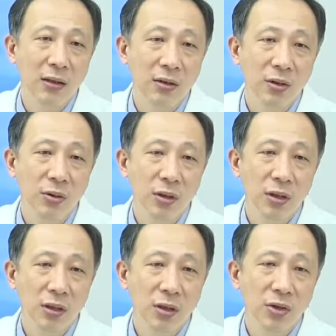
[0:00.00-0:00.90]
들어서
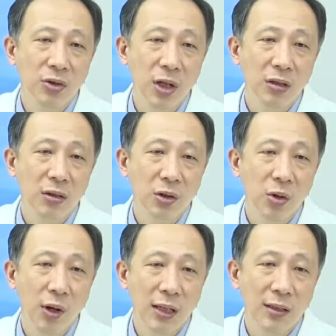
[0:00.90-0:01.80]
오늘은 그 주제를
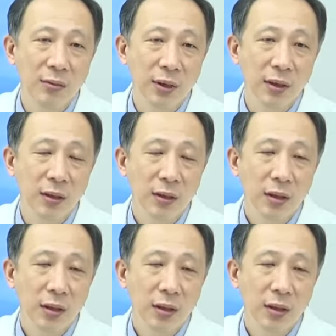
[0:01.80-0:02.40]
들고 왔습니다.